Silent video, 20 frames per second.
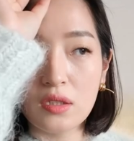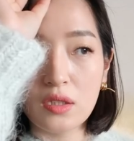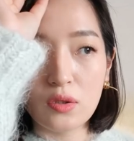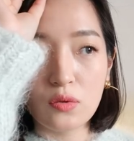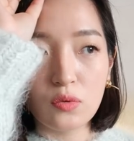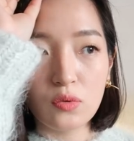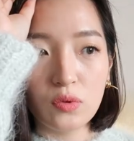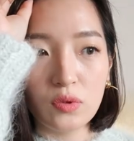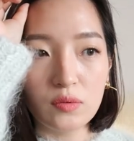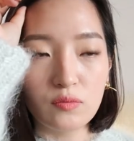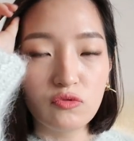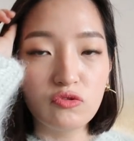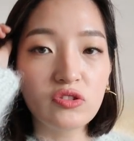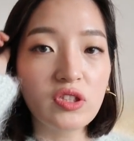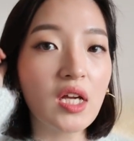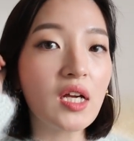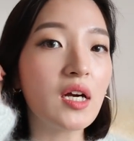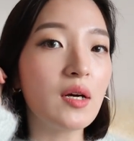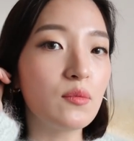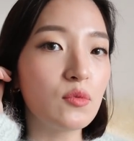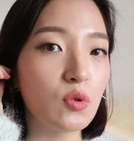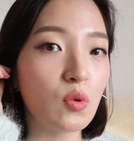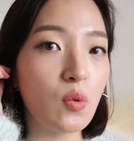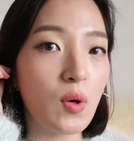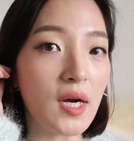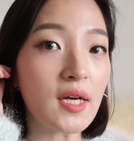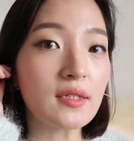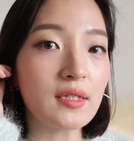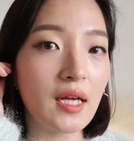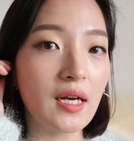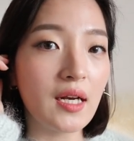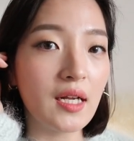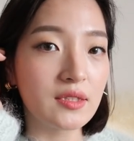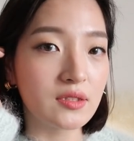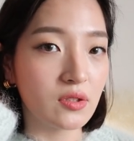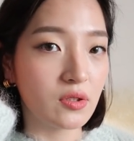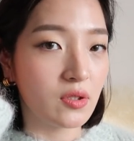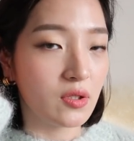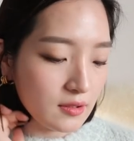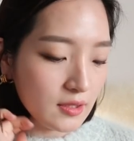그리고 무게감도 확
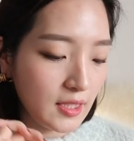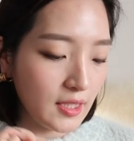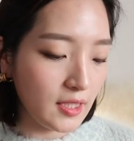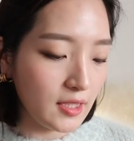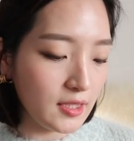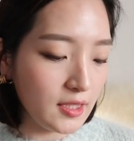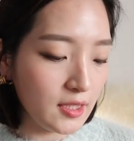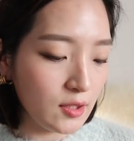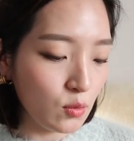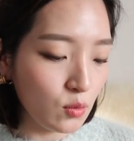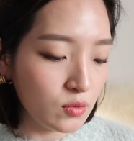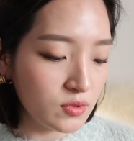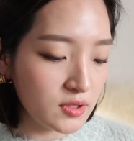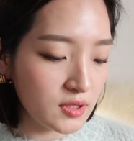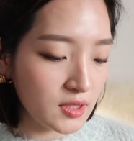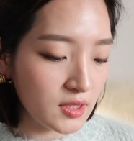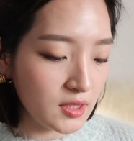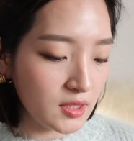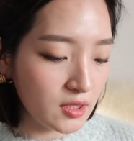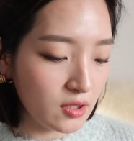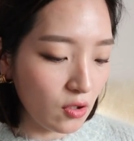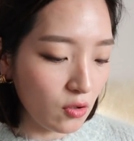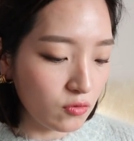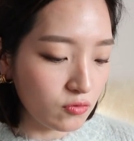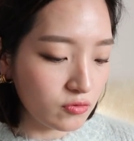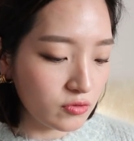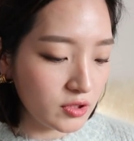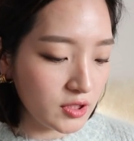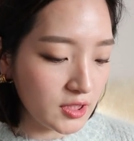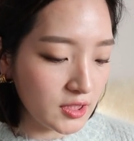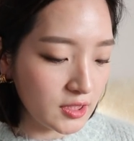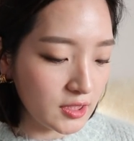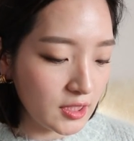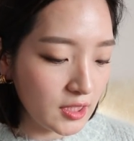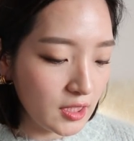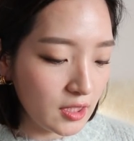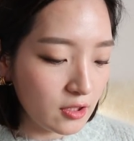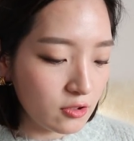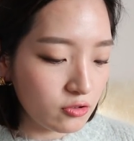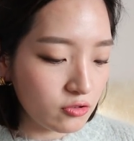달라져요. 네, 이 옷인 경우는
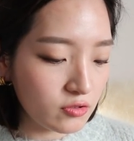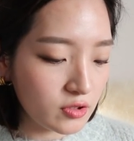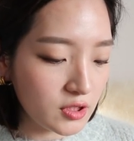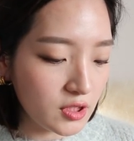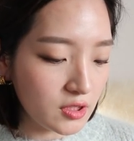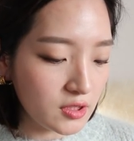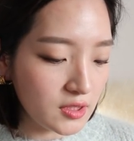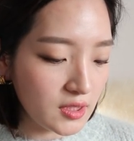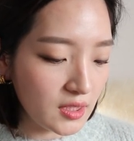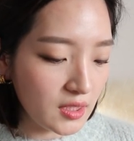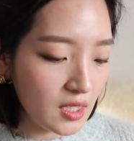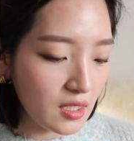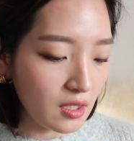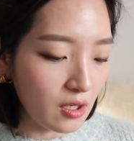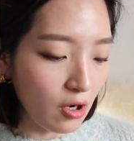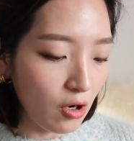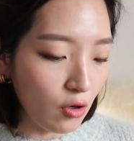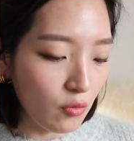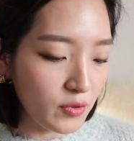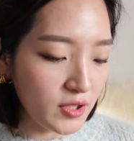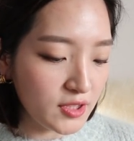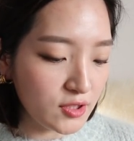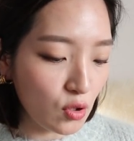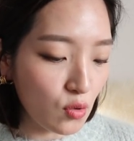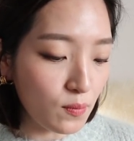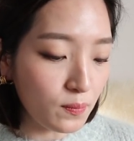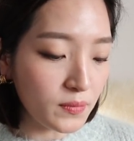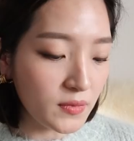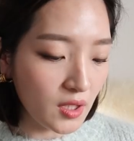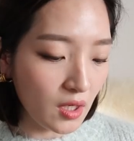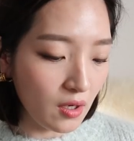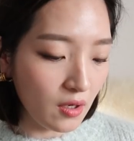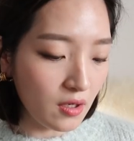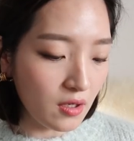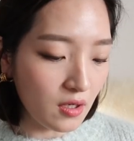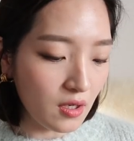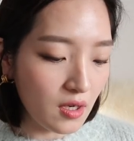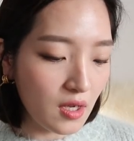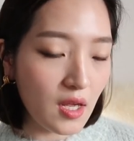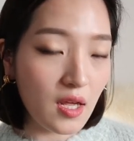충전재가 거위
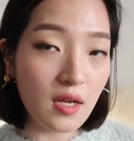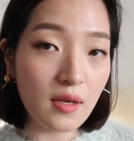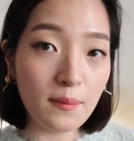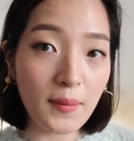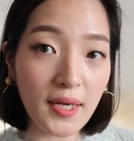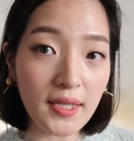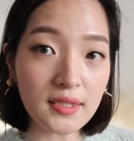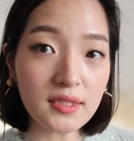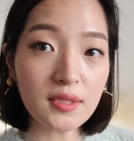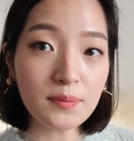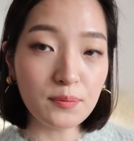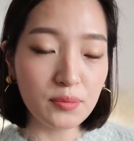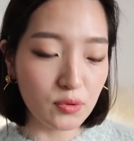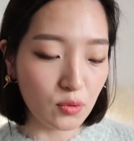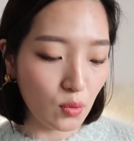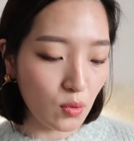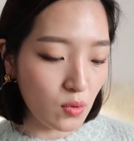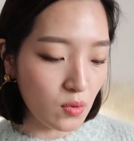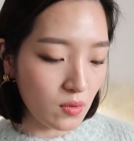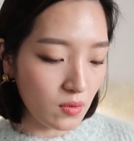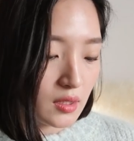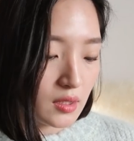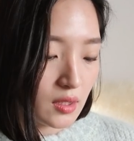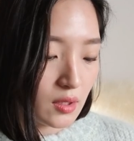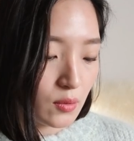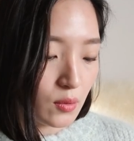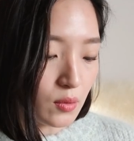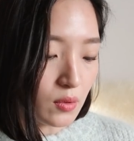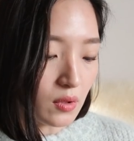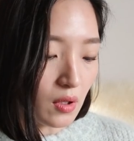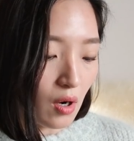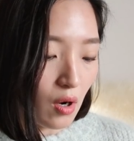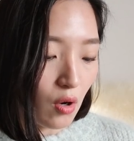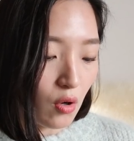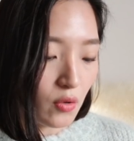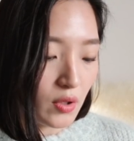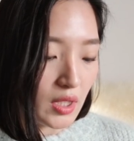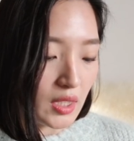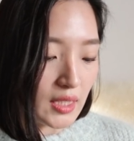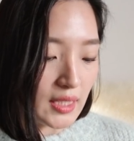솜털 팔십 퍼센트 그리고
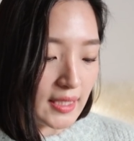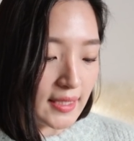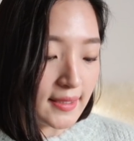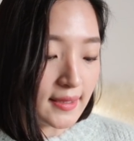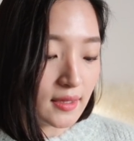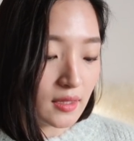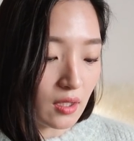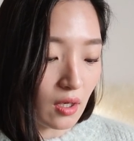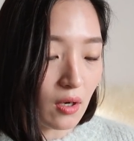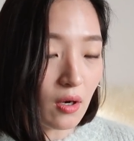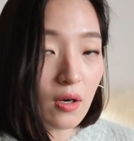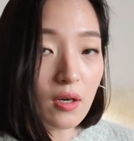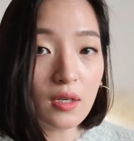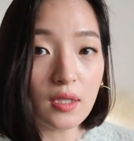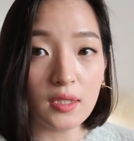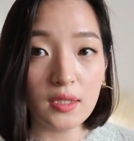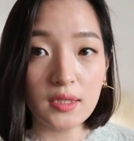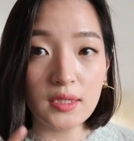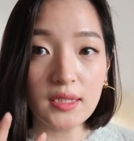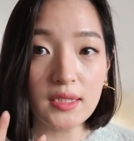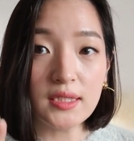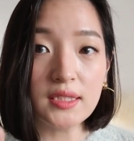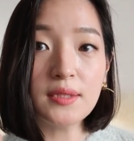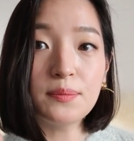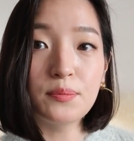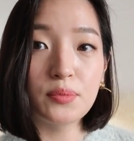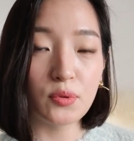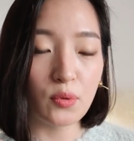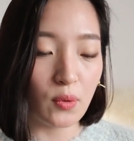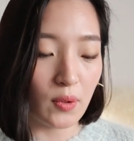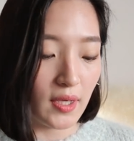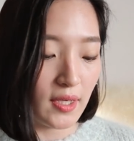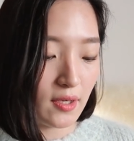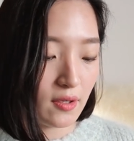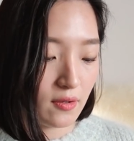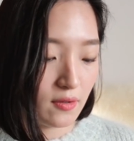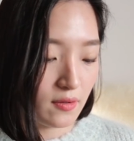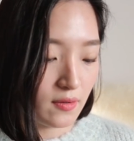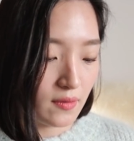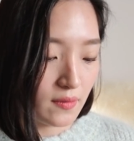거위 깃털 이십
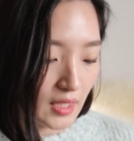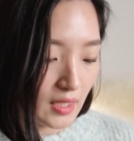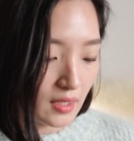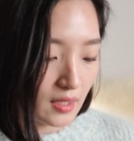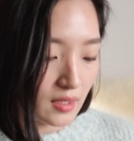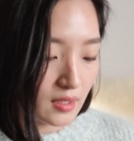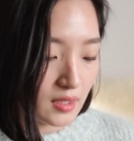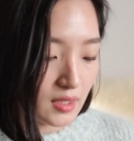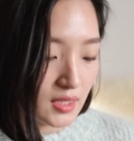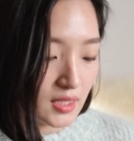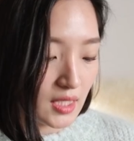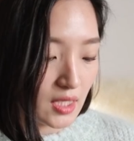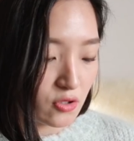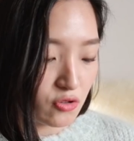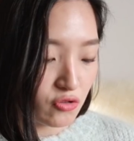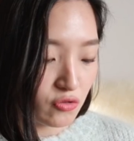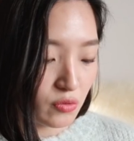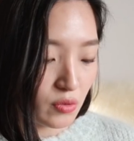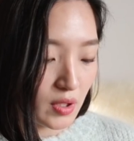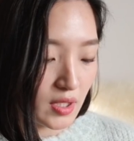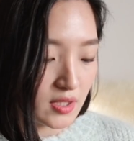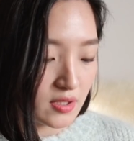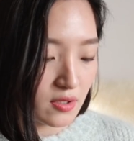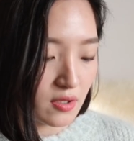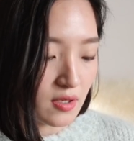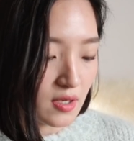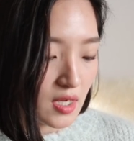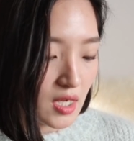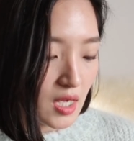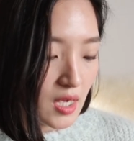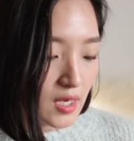퍼센트예요. 네, 이게 중요하죠.